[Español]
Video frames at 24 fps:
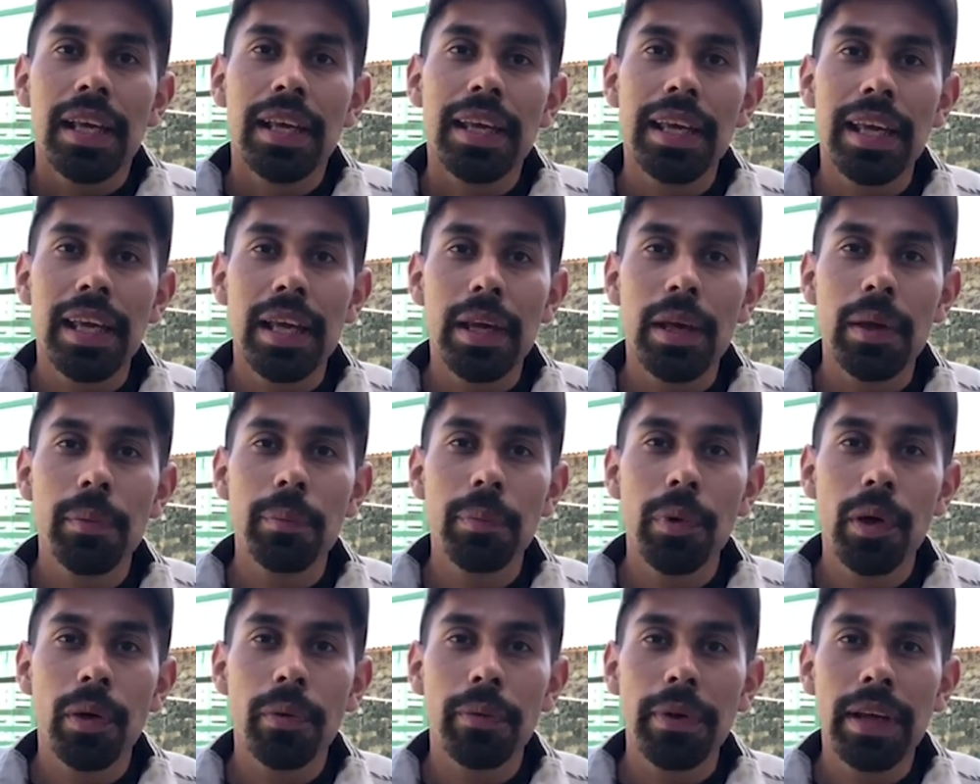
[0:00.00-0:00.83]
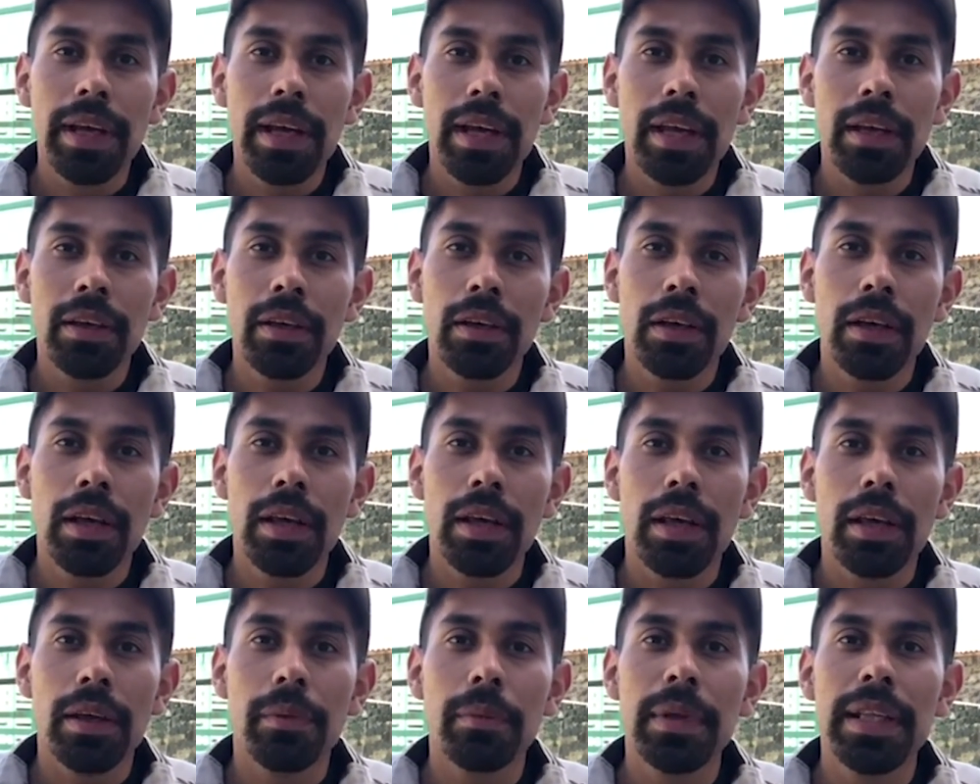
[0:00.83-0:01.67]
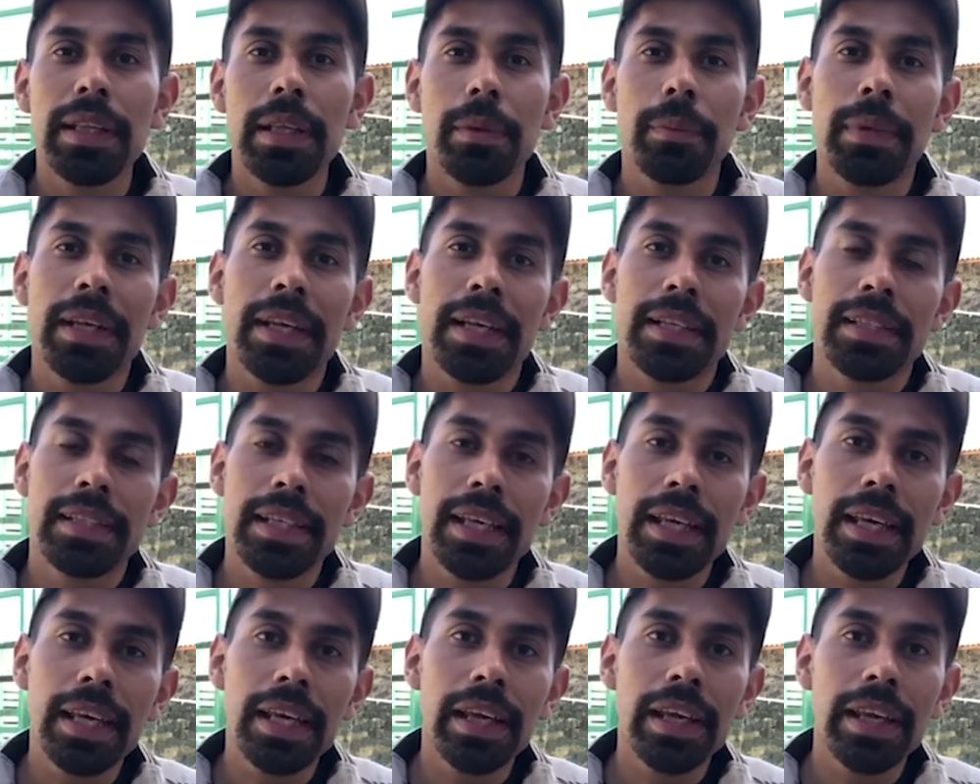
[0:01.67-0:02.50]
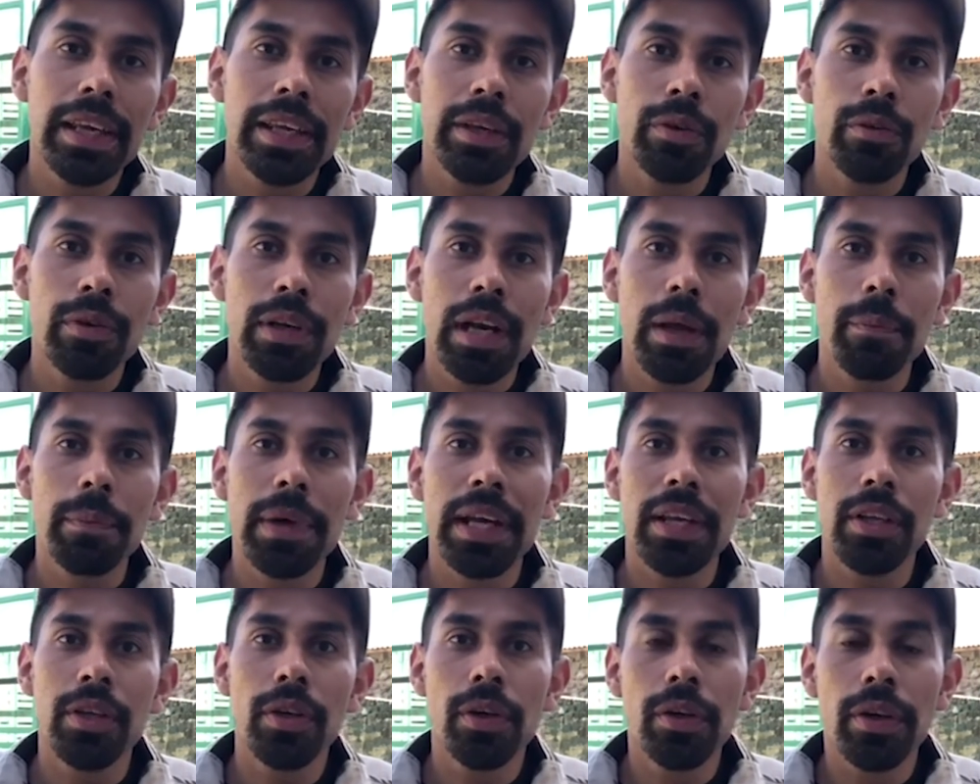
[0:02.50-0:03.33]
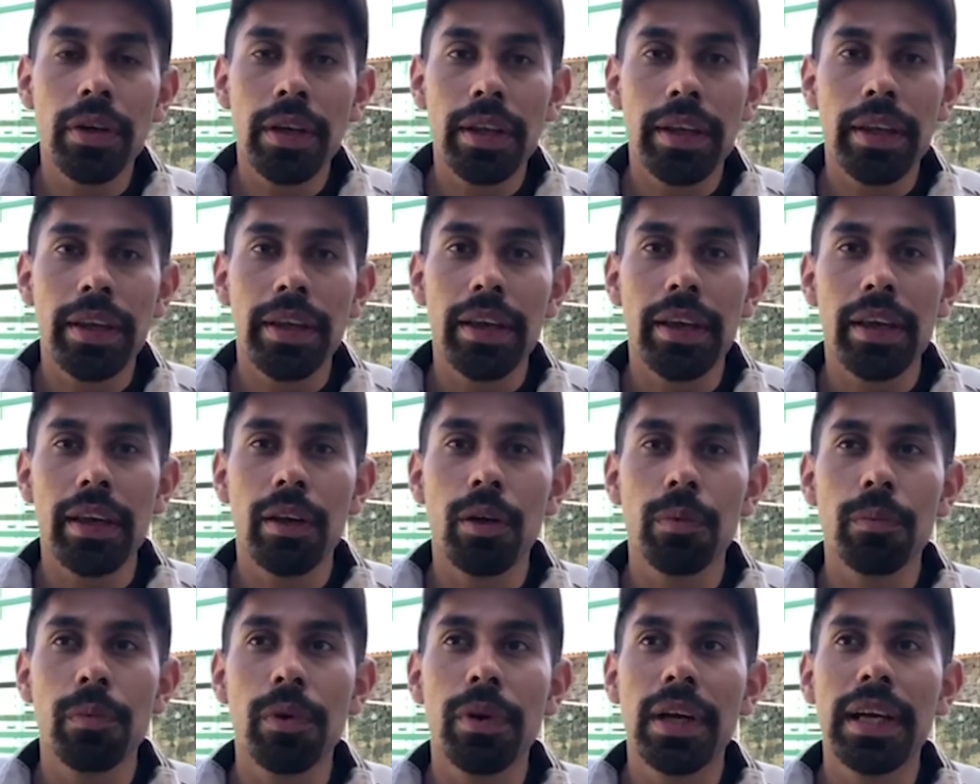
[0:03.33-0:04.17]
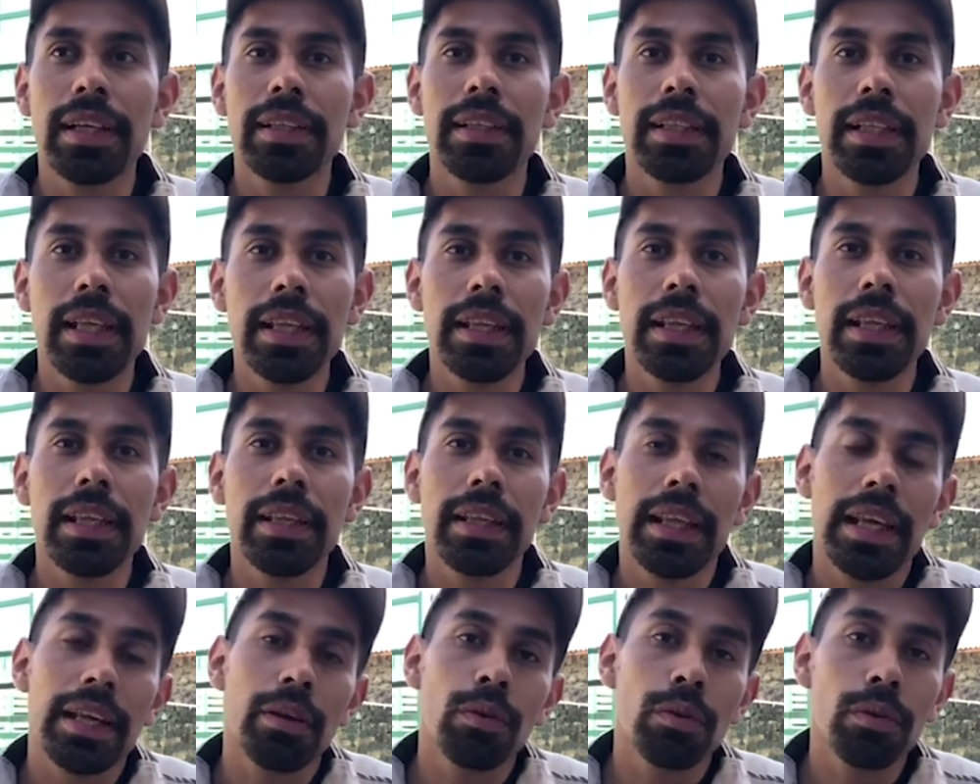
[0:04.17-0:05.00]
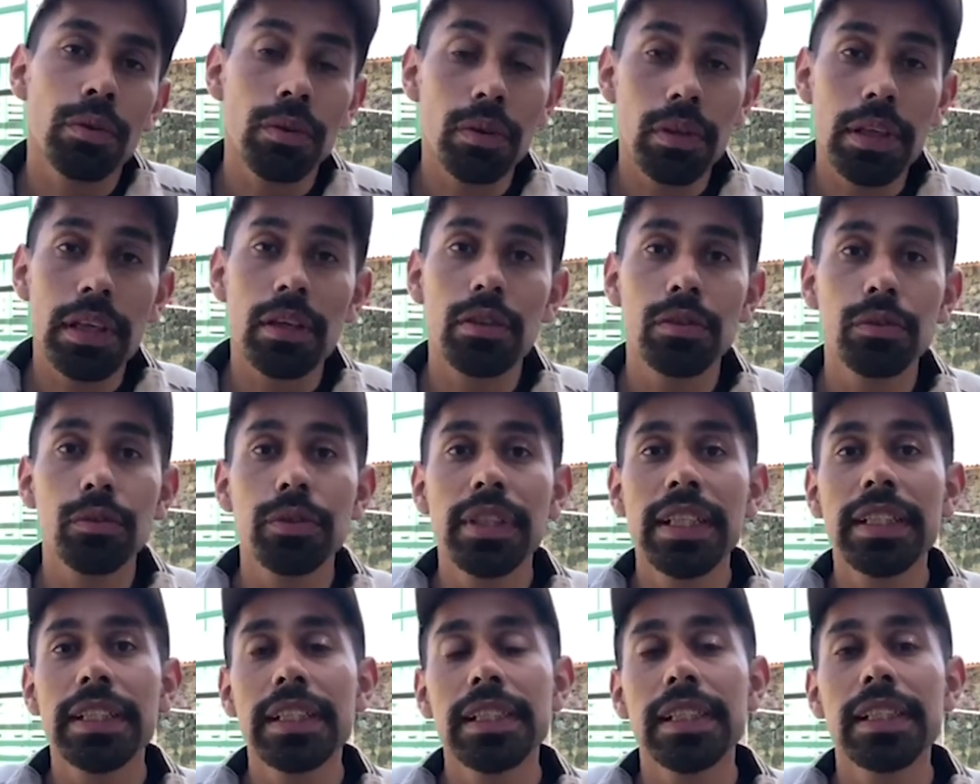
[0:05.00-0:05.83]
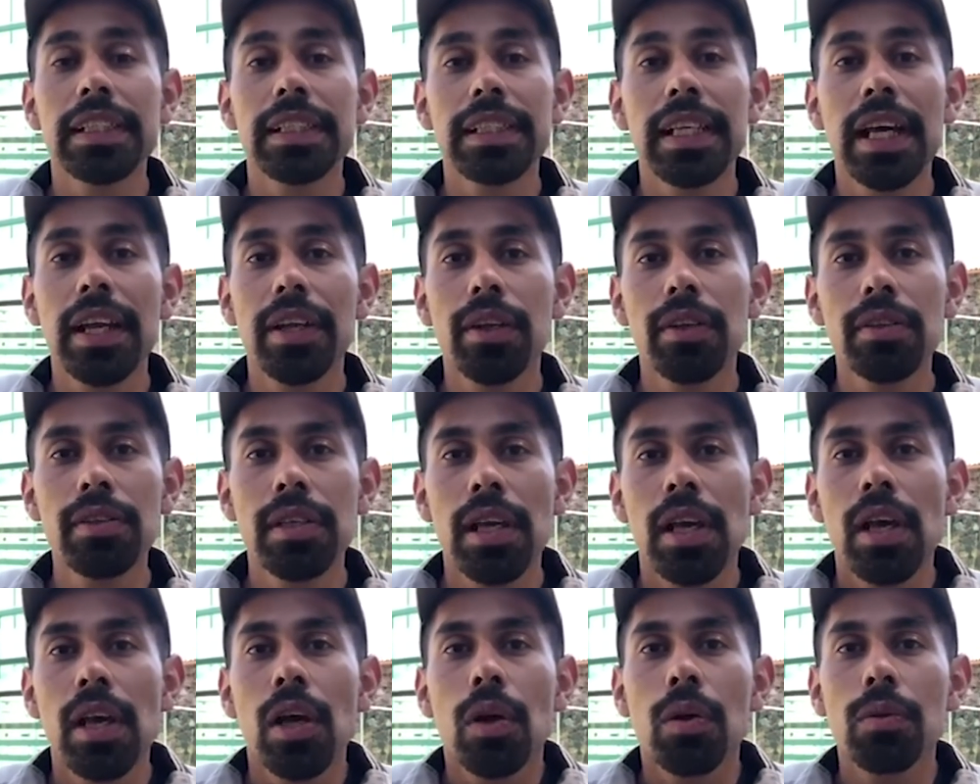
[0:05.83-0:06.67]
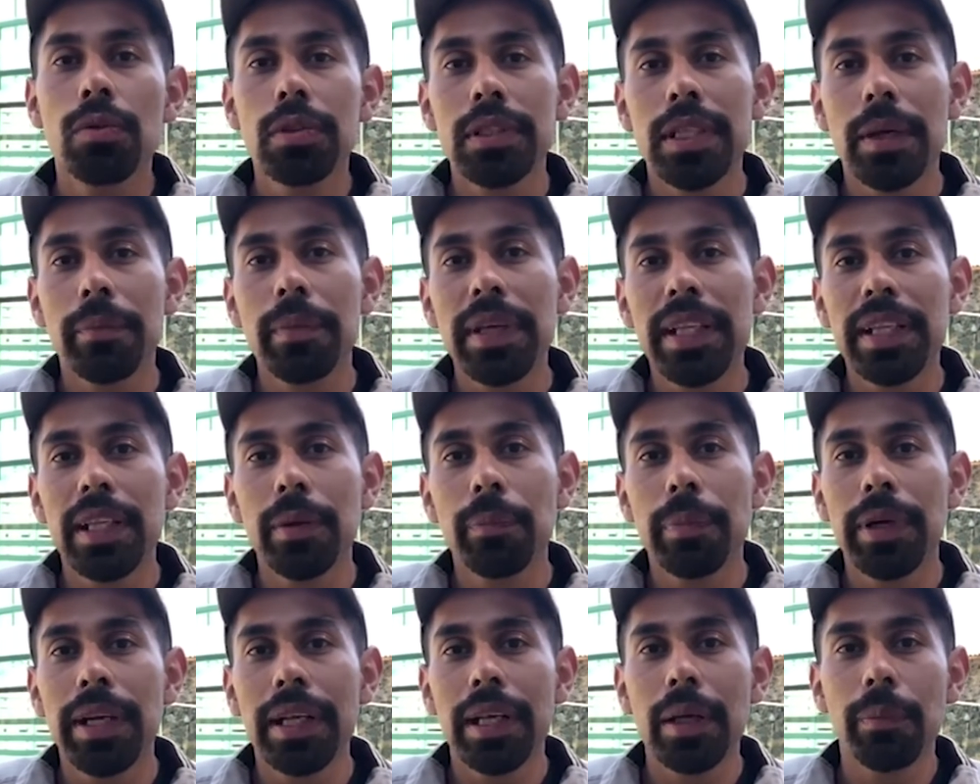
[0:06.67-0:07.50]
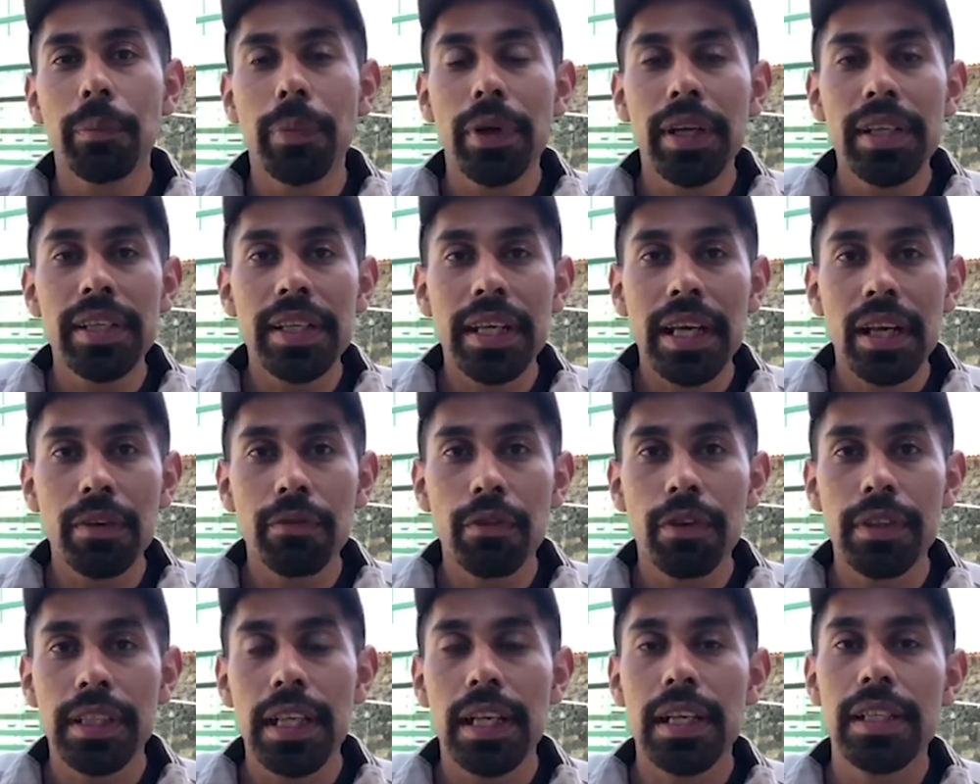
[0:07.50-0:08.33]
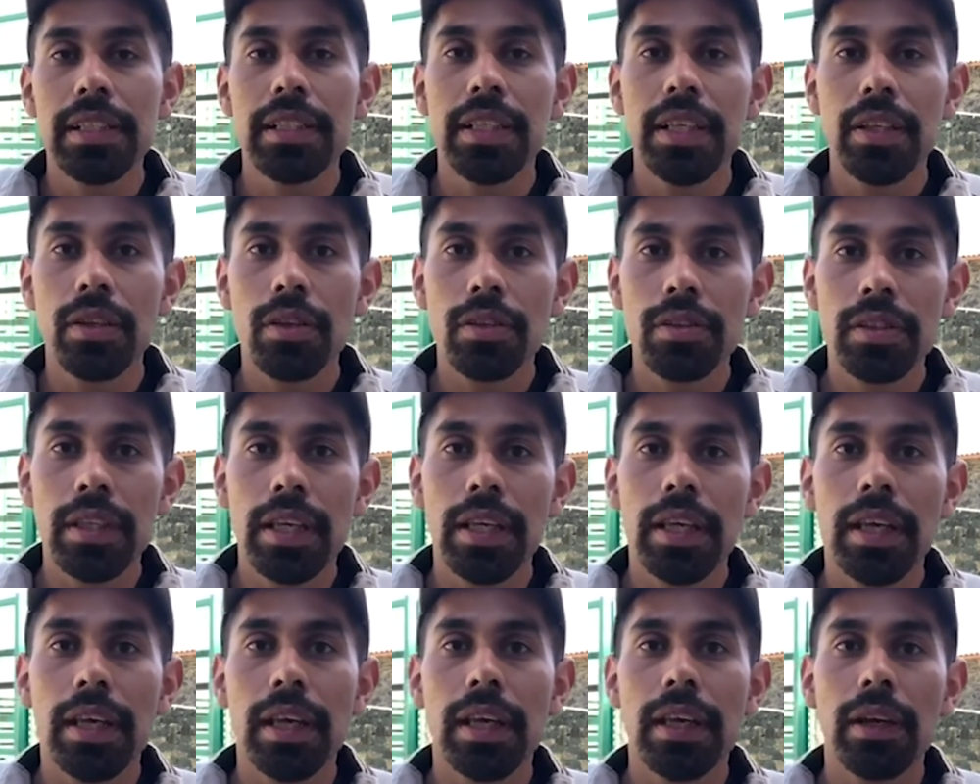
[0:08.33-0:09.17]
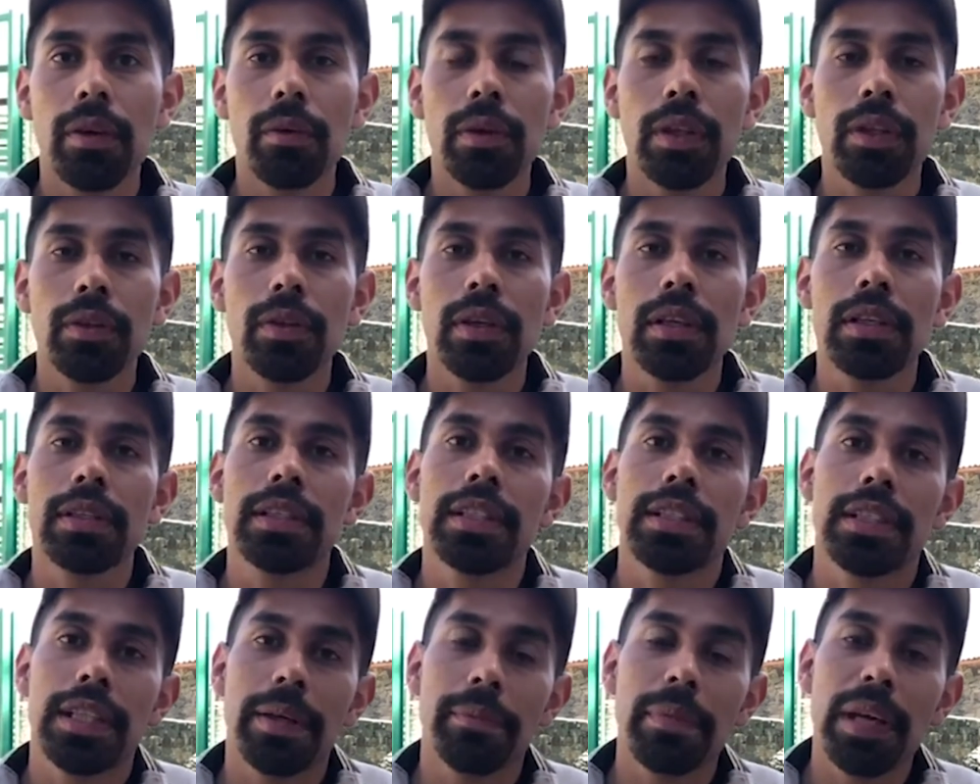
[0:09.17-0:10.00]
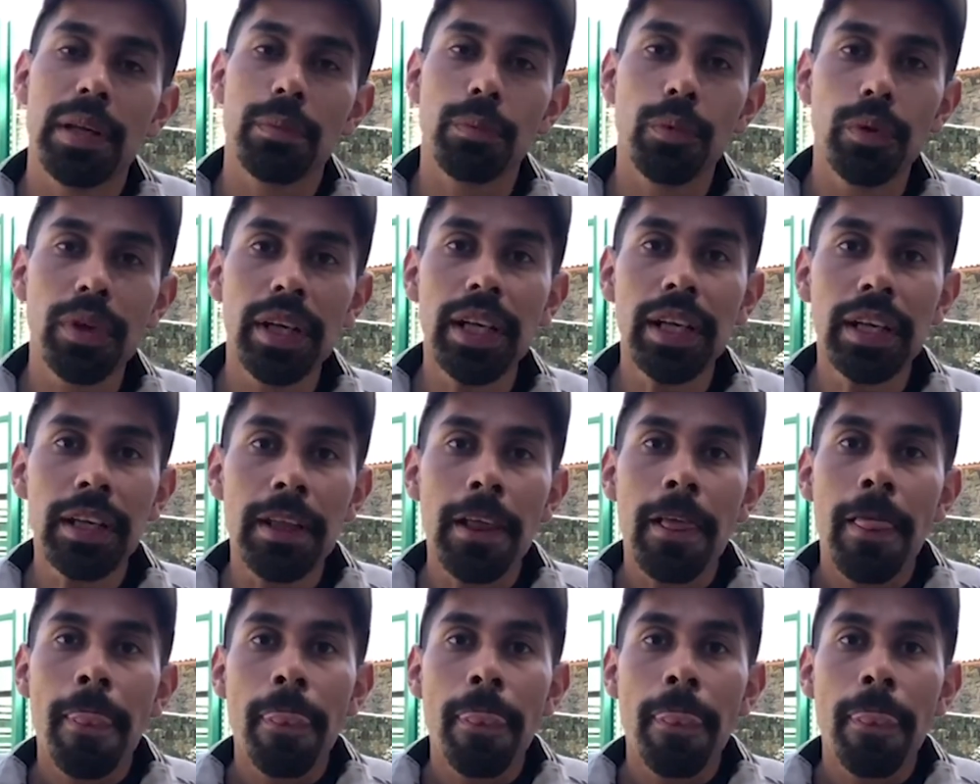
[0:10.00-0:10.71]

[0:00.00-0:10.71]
que provean eh, vitamina C y una mayor eh, como cantidad de, los nutrientes necesarios justamente para que puedan llegar fortalecidos eh, en cuanto al sistema inmune